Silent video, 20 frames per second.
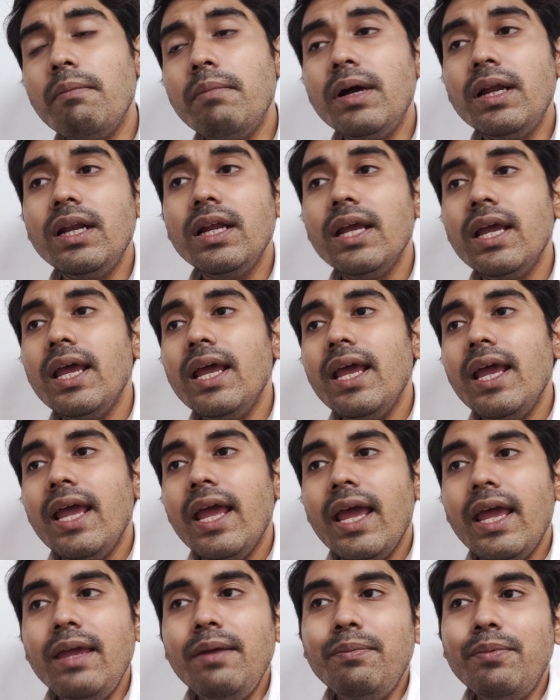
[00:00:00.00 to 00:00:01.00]
আমার
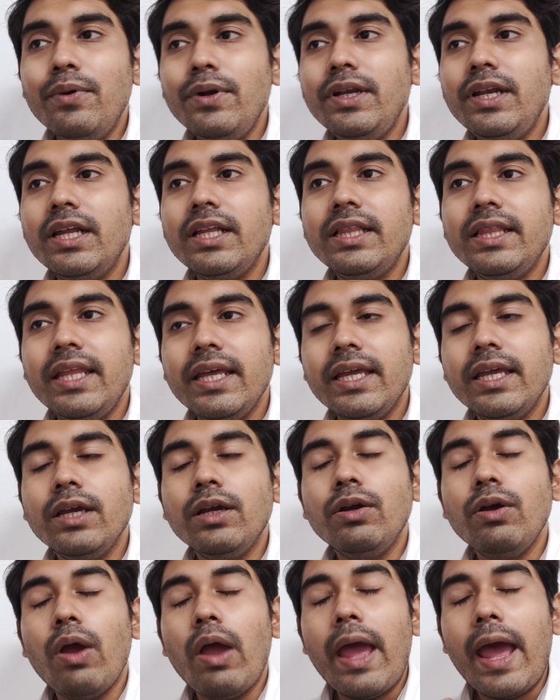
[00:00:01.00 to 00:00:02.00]
এই বইটা দেখি
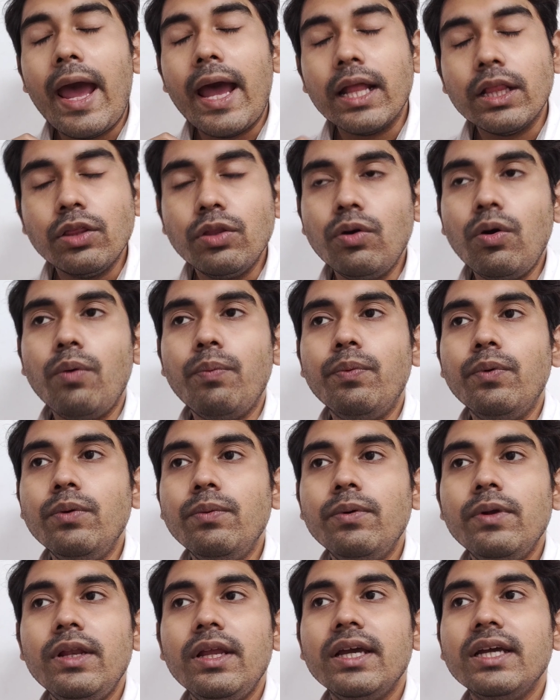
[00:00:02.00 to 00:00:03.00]
এত
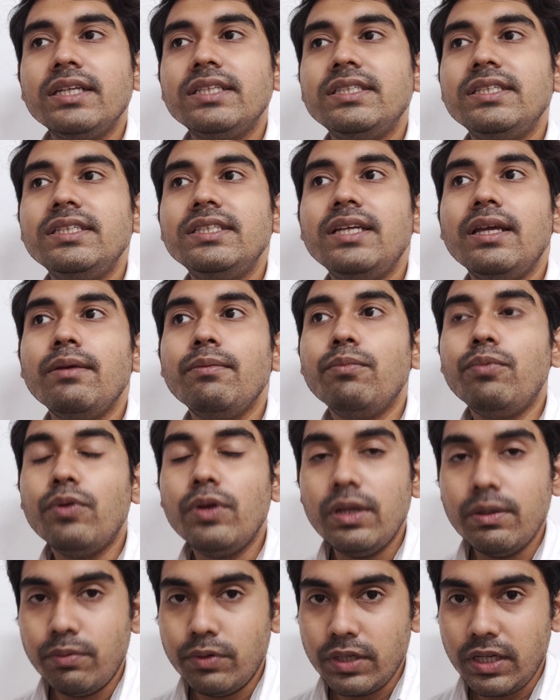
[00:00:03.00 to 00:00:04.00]
অপূর্ব লেগেছে যে আমি
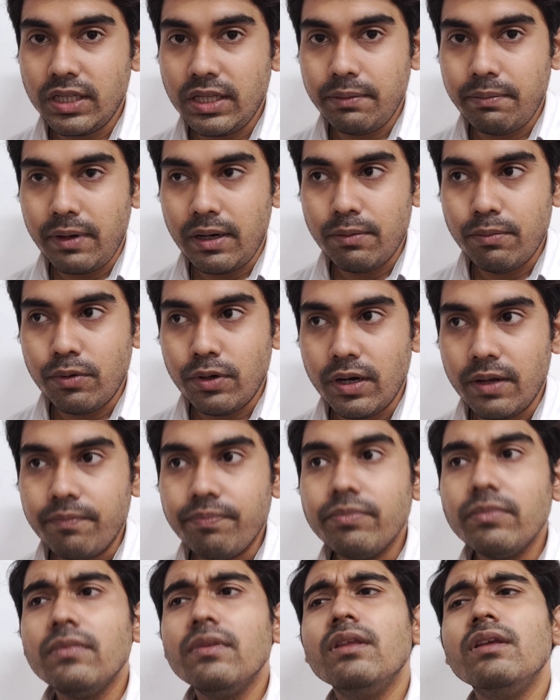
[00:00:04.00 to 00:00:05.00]
বলে বোঝাতে পারবো না
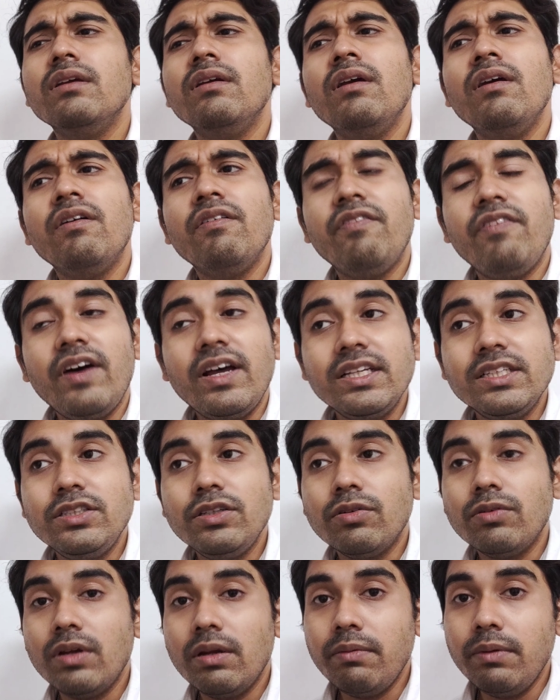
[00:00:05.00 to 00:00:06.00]
ফার্স্ট
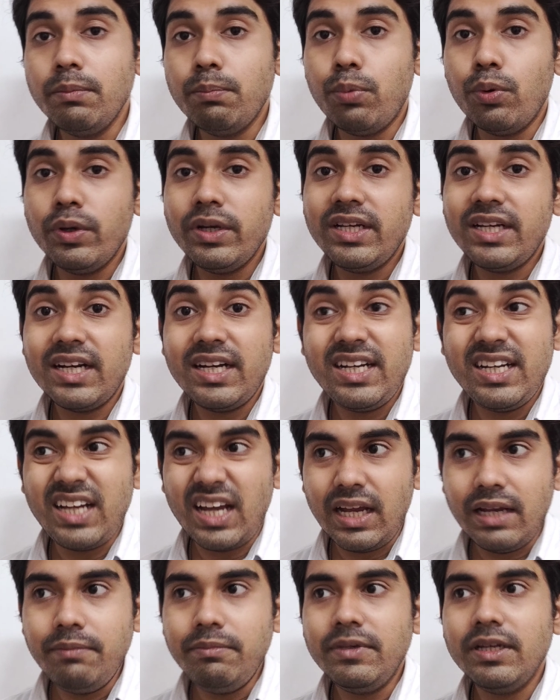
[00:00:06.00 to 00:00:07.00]
যখন আমি বইটার
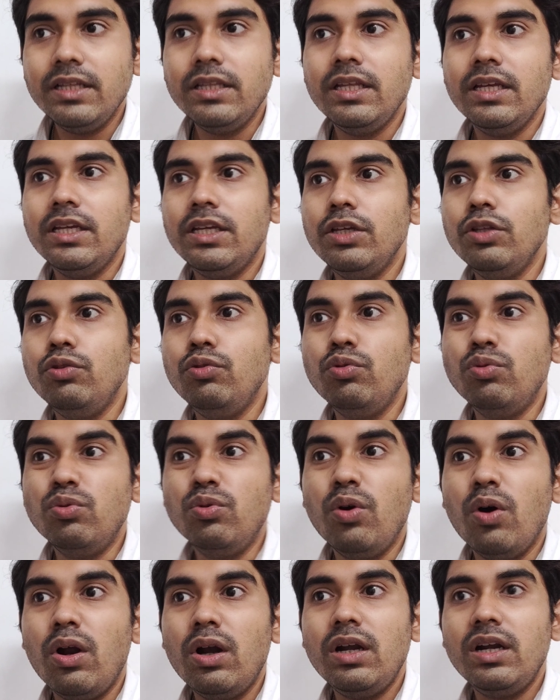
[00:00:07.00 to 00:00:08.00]
টাইমটা দেখি দু
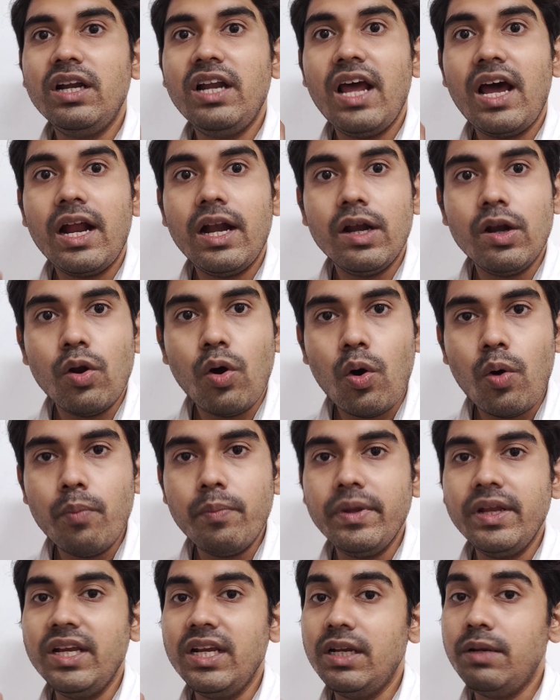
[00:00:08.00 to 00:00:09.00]
ঘন্টা ন
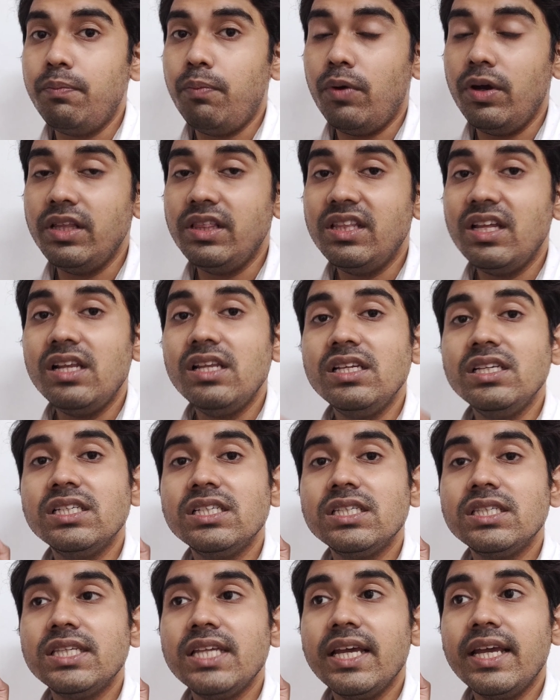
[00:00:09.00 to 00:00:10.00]
মিনিট পঁয়তাল্লিশ
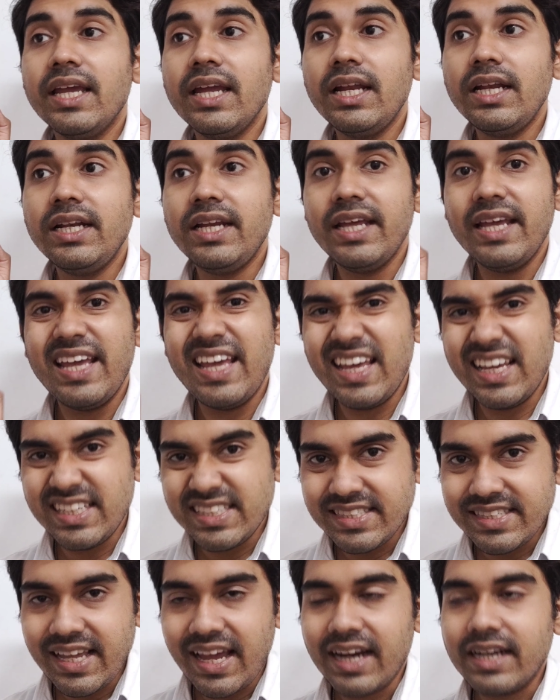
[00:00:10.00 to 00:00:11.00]
সেকেন্ড
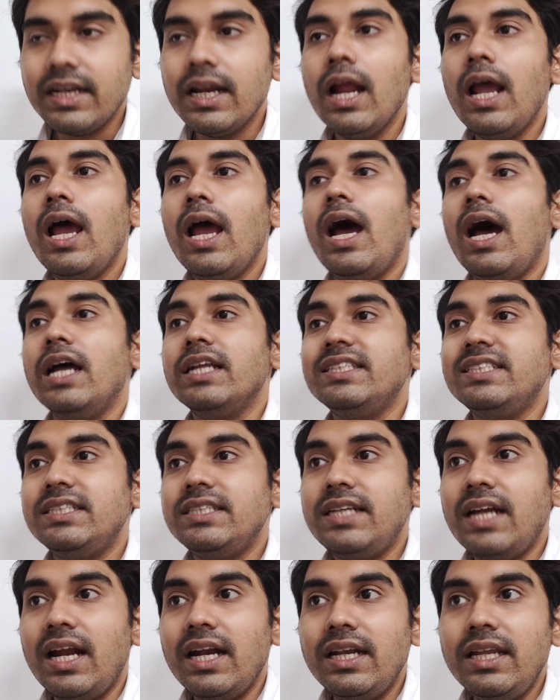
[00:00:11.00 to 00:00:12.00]
এক্স্যাক্ট আর
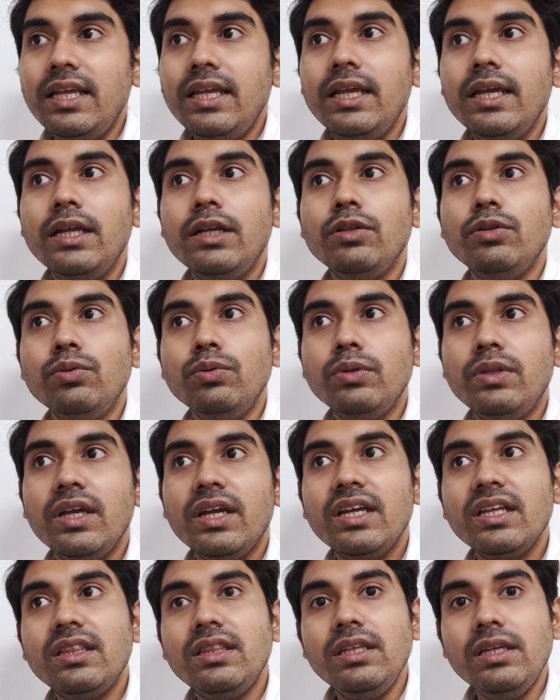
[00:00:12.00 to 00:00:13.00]
স্টার্টিংয়ের দু
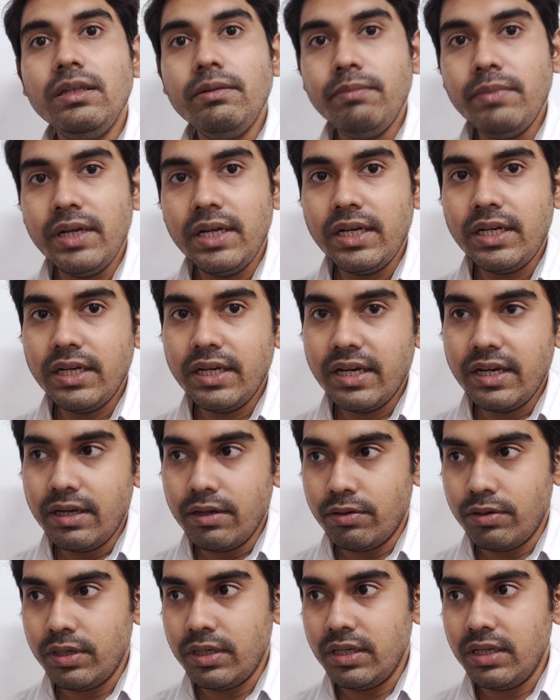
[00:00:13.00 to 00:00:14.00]
থেকে তিন মিনিট
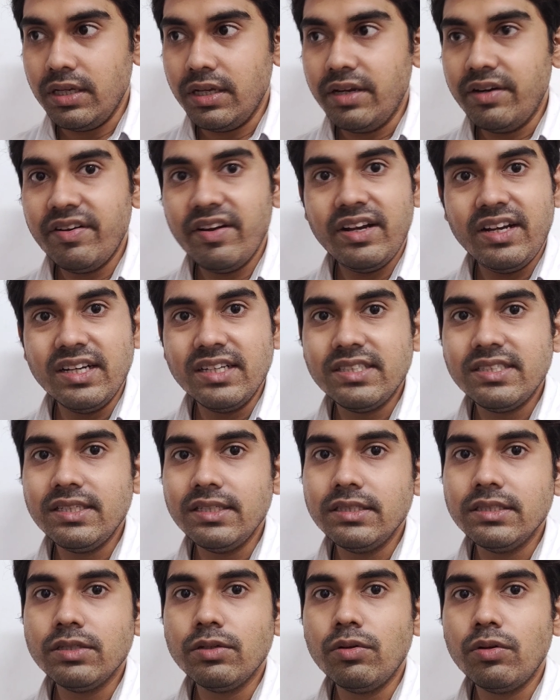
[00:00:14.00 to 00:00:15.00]
ওই ক্রেডিট
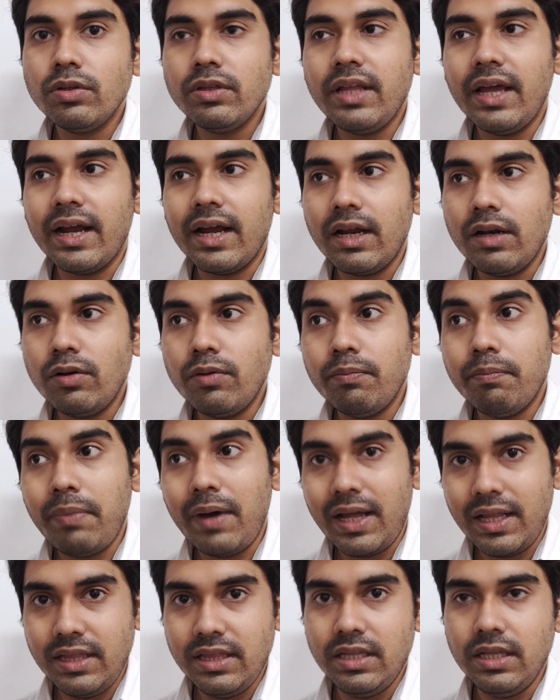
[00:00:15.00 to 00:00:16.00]
সিনসগুলো দেখানো
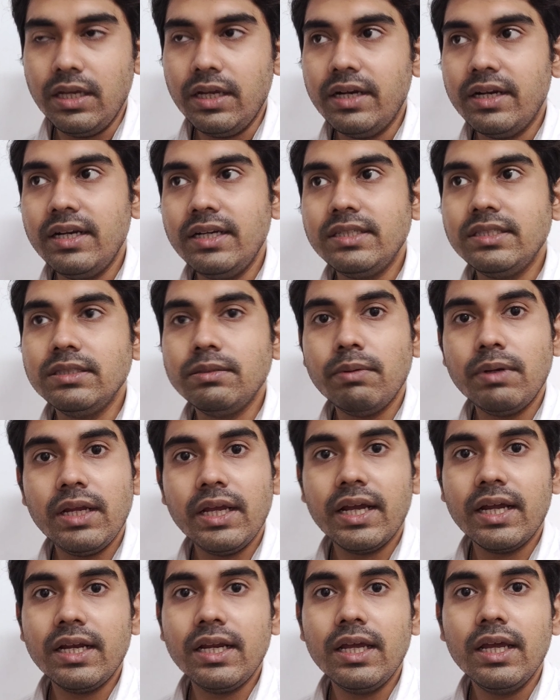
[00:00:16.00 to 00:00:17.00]
বাদ দিয়ে ক্রেডিট সিনস
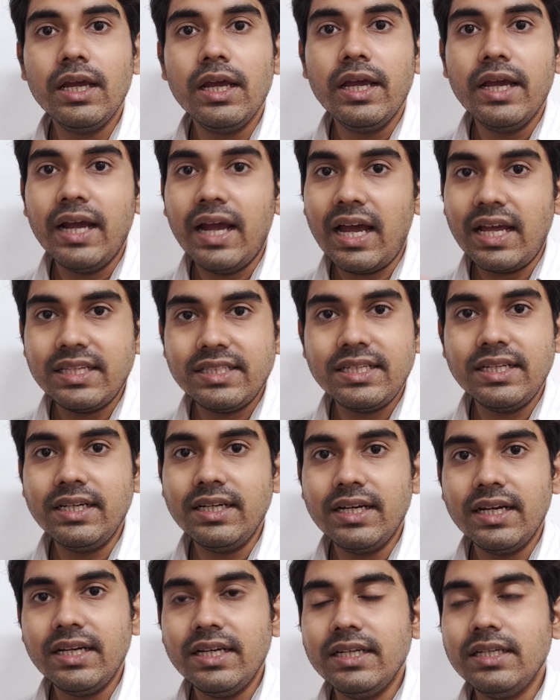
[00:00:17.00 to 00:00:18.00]
মানে এখানে কাস্ট
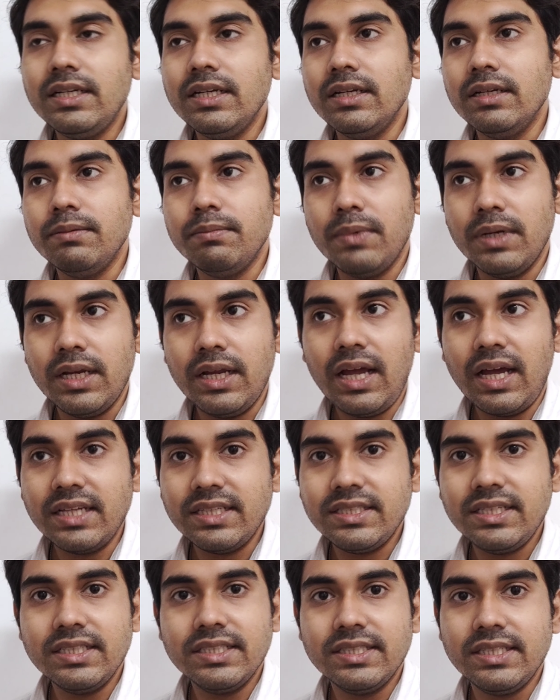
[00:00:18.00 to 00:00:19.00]
অ্যান্ড ক্রেডিট মানে
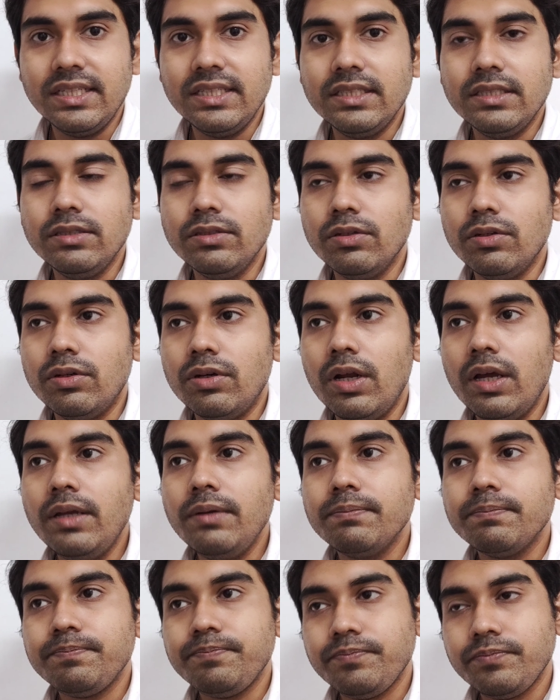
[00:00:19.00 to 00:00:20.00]
কাস্টের সিনসগুলো
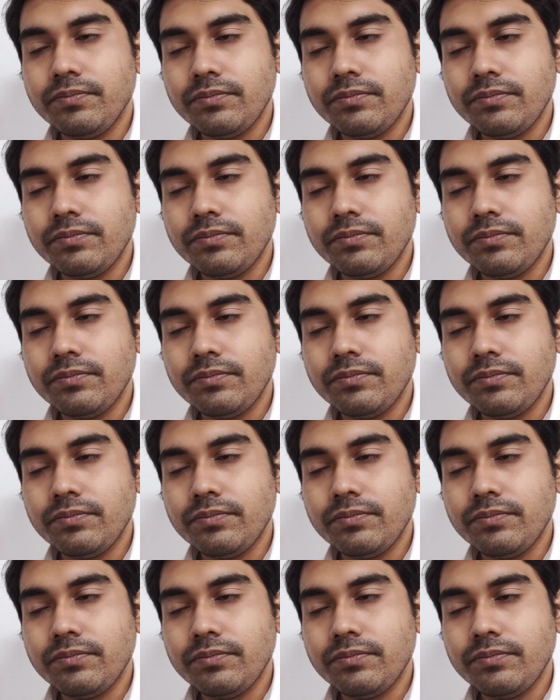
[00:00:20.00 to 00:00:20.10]
নয়